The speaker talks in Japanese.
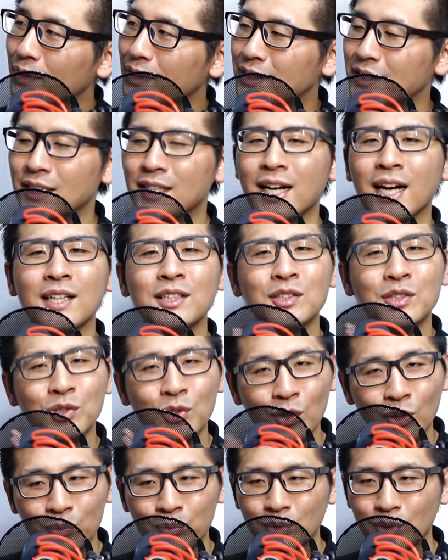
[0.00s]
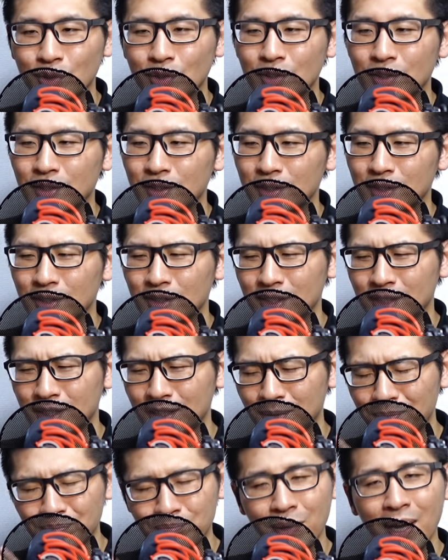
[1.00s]
時間勝負、
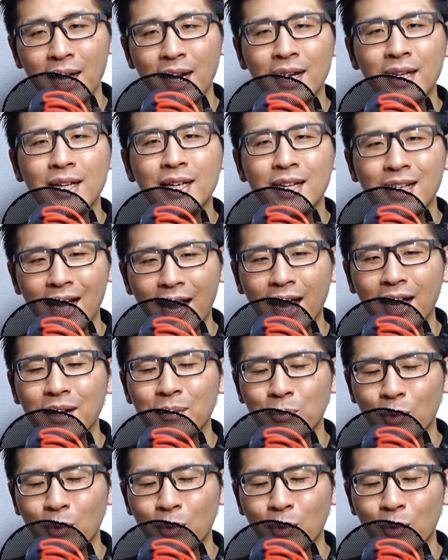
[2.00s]
失敗ができない。